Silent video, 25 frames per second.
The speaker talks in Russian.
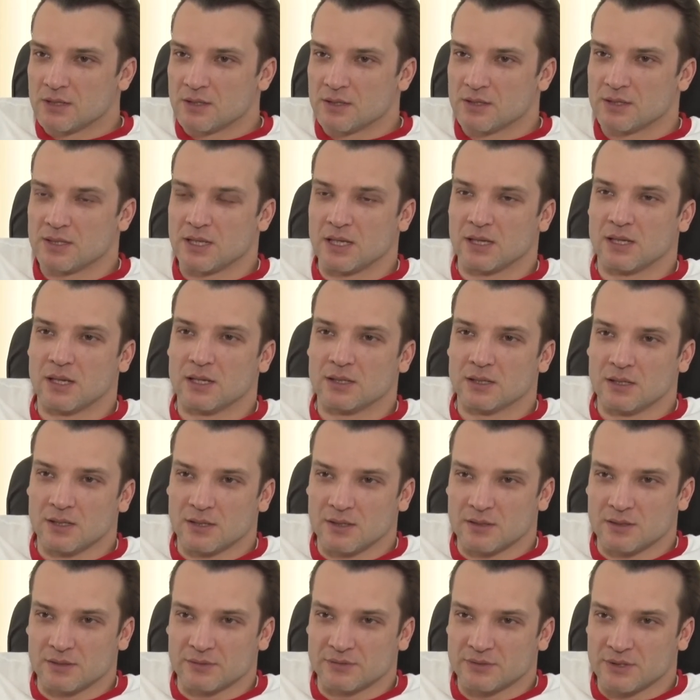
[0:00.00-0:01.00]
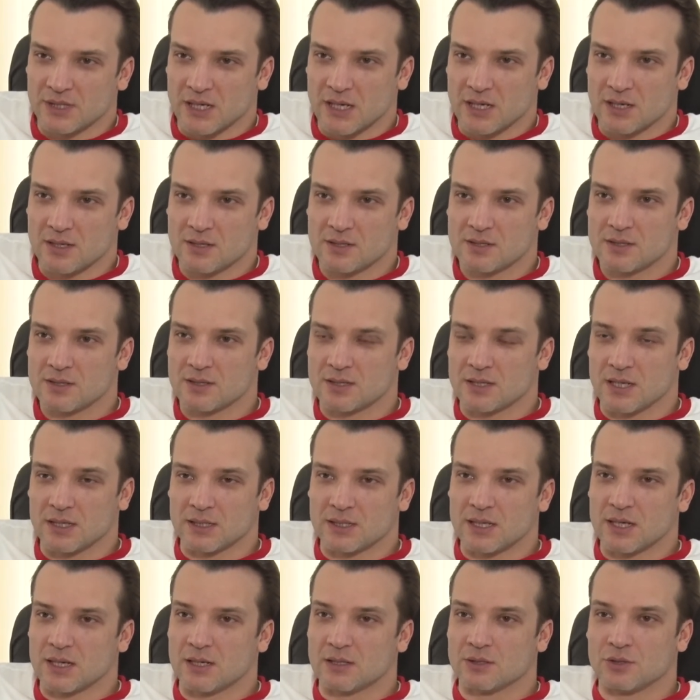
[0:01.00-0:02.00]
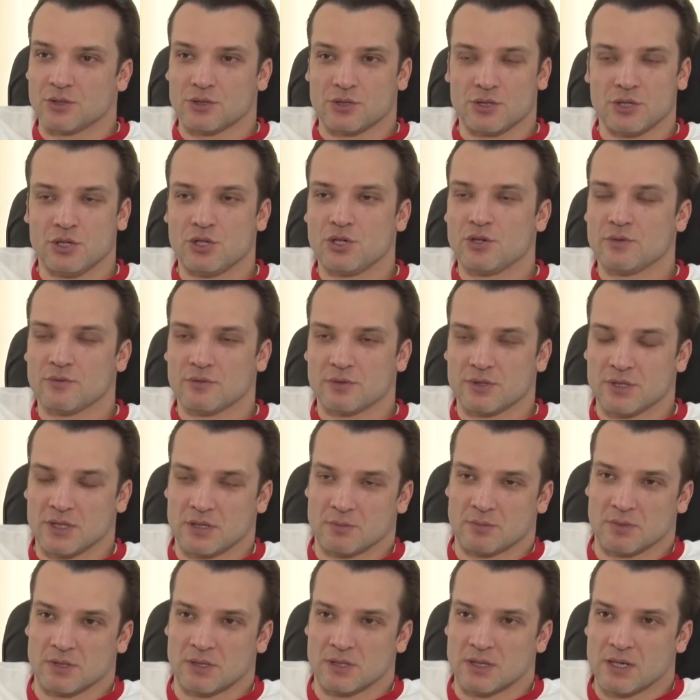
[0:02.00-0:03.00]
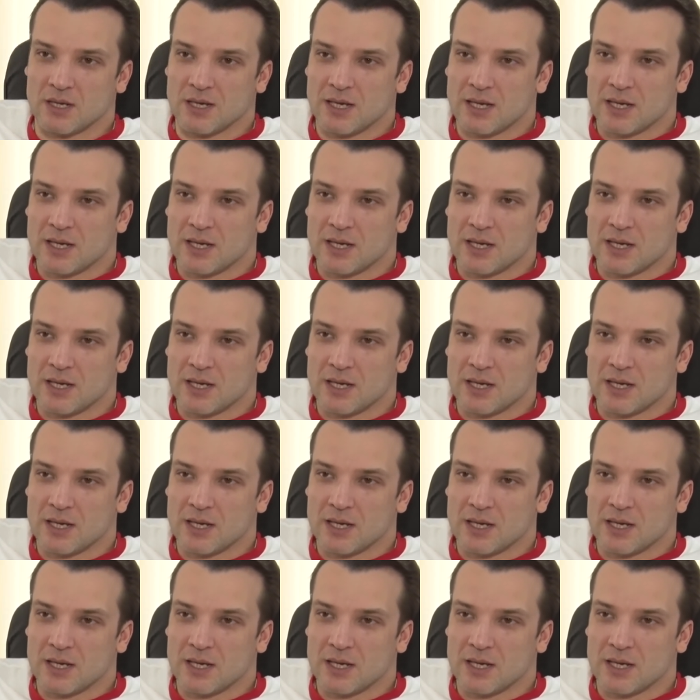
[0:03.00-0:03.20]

стола для игры в теннис и так далее. То есть ничего не было.